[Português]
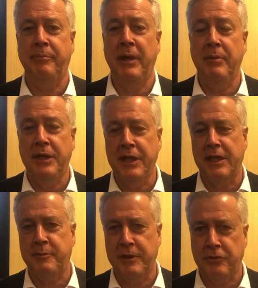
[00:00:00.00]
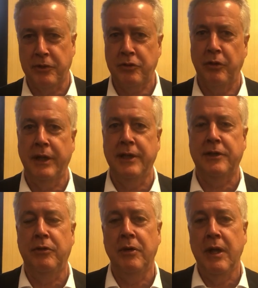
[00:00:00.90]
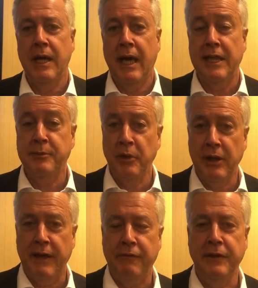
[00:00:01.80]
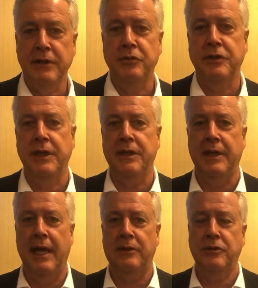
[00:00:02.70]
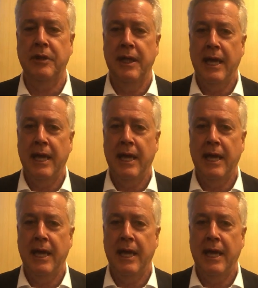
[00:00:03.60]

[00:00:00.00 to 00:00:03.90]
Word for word: permitir que as pessoas conheçam as biografias dos candidatos,